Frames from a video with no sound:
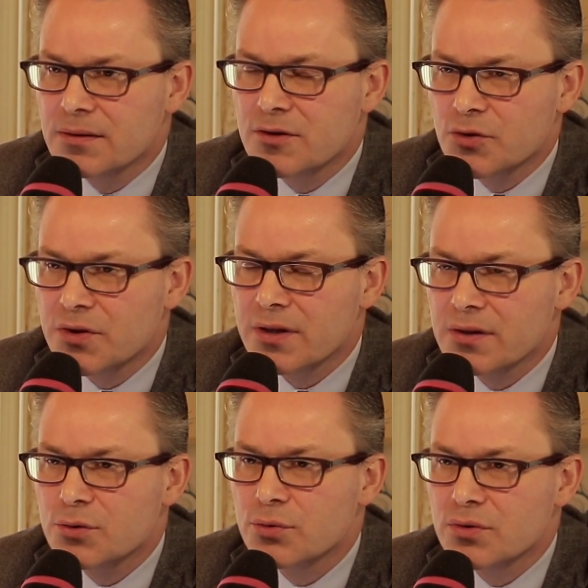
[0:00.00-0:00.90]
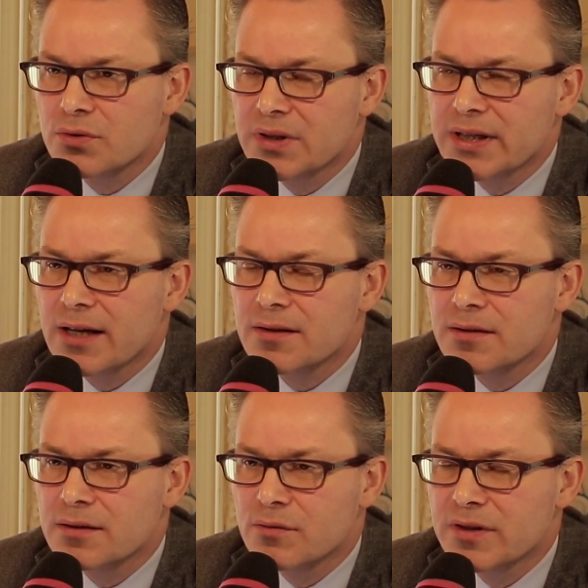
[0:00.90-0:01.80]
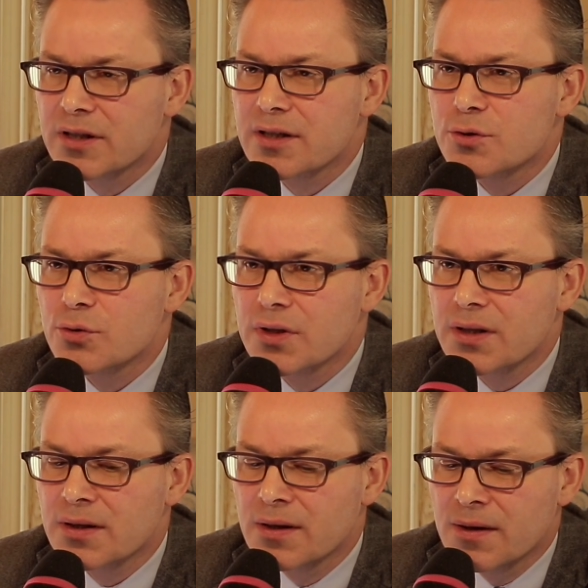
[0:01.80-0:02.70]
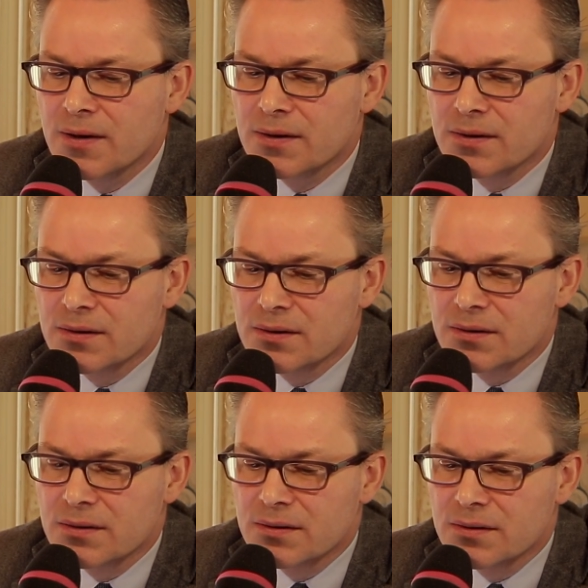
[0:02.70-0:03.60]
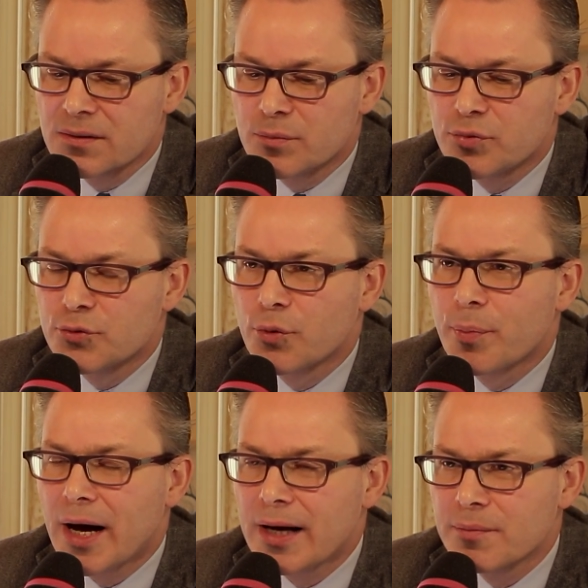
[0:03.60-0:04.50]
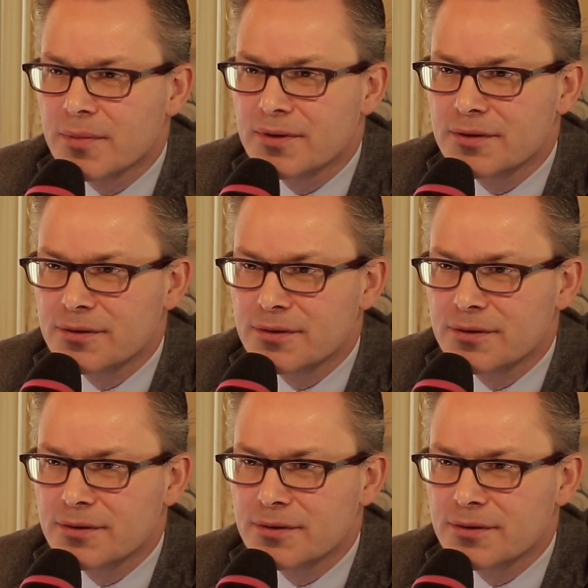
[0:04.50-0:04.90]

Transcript: centrée sur des quartiers, on va dire historiques, plutôt prime